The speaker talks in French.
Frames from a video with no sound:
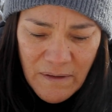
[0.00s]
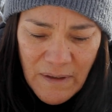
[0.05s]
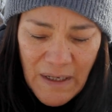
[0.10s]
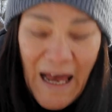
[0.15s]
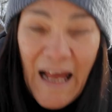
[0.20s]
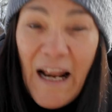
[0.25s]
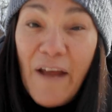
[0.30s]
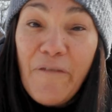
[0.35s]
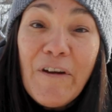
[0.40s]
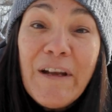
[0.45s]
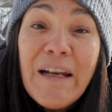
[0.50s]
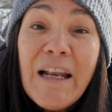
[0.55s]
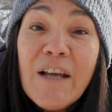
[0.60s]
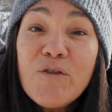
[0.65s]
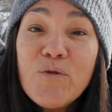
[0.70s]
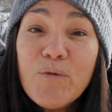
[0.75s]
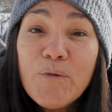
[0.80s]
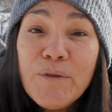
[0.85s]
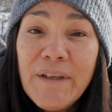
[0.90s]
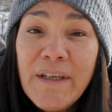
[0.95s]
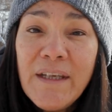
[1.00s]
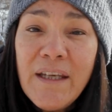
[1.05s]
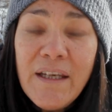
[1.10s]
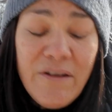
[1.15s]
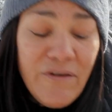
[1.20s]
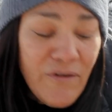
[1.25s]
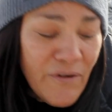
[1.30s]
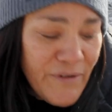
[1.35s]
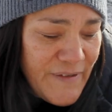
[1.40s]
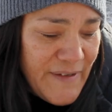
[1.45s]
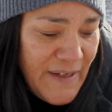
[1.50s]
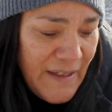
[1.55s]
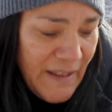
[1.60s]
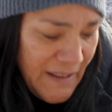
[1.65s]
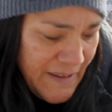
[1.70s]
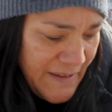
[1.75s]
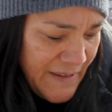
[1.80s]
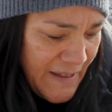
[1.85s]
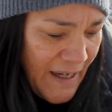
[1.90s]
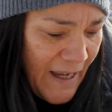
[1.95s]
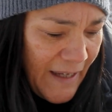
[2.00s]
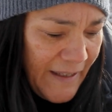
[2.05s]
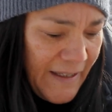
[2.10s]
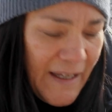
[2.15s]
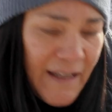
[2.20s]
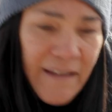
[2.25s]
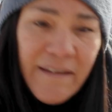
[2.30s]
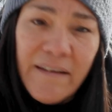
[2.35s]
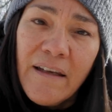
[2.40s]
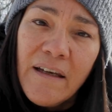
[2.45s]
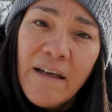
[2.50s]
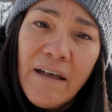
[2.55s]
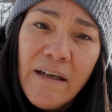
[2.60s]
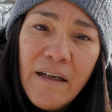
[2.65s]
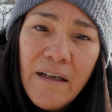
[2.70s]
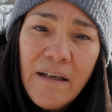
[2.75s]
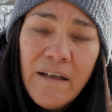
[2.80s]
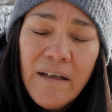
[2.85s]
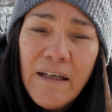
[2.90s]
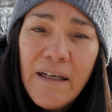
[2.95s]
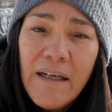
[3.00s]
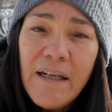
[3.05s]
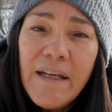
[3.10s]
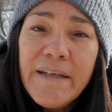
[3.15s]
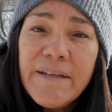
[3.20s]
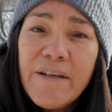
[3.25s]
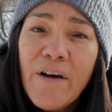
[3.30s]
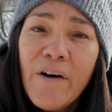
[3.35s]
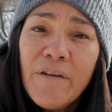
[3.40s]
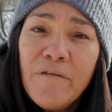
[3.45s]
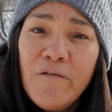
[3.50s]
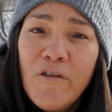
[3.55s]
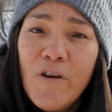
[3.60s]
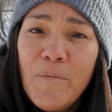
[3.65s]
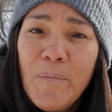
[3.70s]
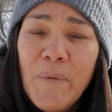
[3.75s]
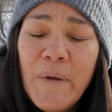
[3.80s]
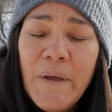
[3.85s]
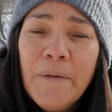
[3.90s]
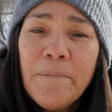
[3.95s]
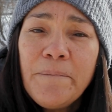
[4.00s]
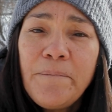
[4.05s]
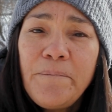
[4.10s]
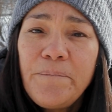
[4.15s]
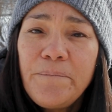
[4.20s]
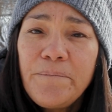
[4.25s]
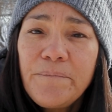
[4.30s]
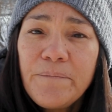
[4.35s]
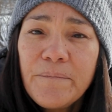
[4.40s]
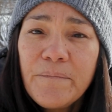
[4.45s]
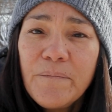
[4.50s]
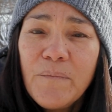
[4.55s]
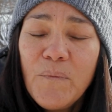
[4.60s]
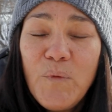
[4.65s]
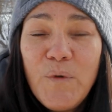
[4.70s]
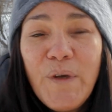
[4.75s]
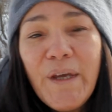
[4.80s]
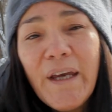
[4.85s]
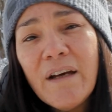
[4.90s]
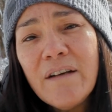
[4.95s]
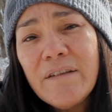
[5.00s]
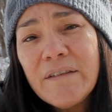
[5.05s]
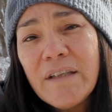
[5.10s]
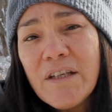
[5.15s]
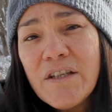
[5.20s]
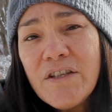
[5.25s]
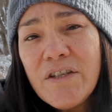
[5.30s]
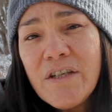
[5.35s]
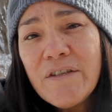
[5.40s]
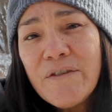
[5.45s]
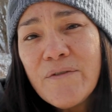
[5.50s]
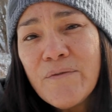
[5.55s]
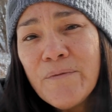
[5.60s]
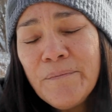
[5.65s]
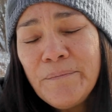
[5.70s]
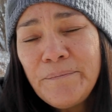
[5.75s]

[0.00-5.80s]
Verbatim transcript: À la fin de la journée, il a serré ses raquettes, il les a enveloppées, puis est rentré chez eux.